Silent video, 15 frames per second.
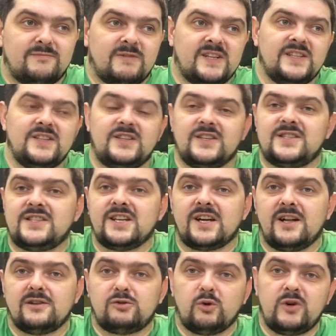магнитик
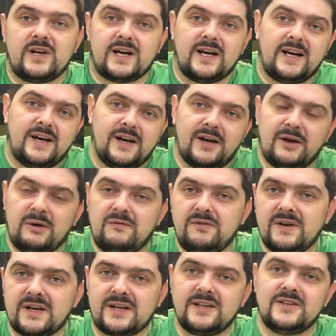стирал только
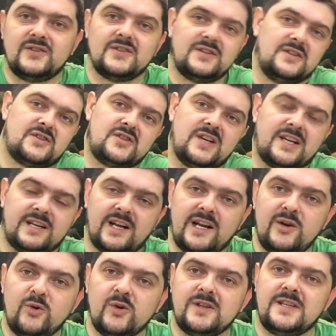верхний шар
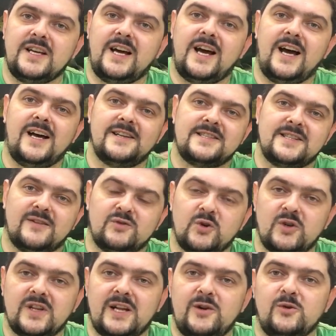налета, а
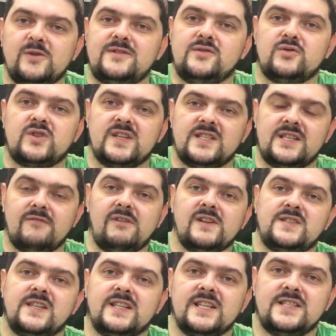основной налет все же
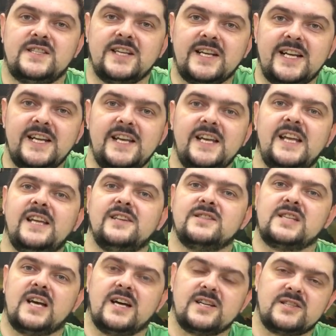оставался на стекле, и с
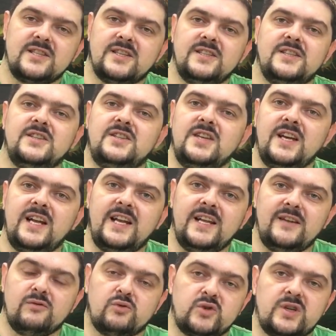каждой недели,
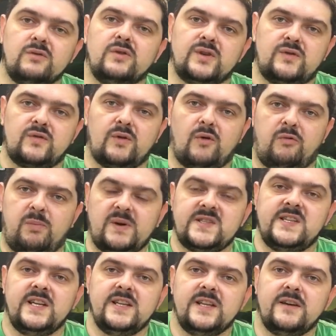и уже вот в
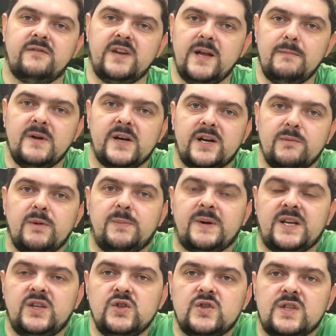последнее время рыбы
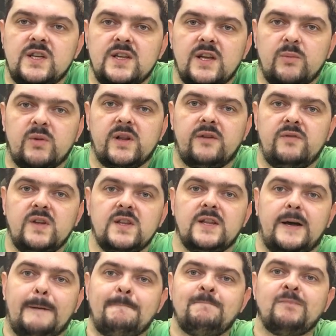практически не было
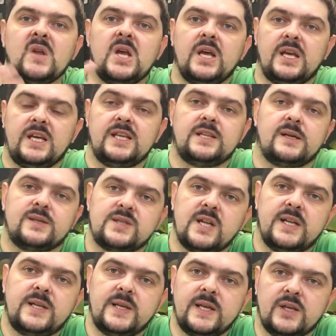видно. И это,
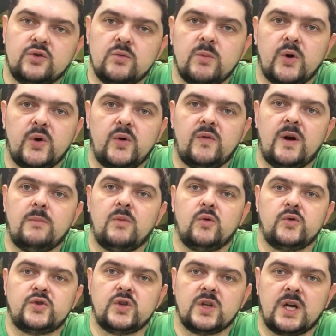кстати, я думаю, вам
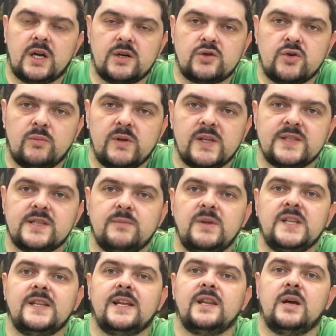очень хорошо было
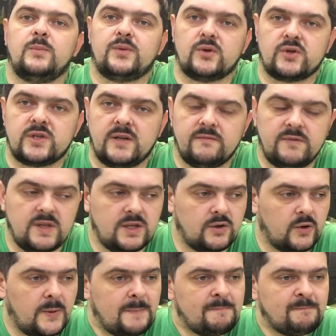заметно на прошлом видео.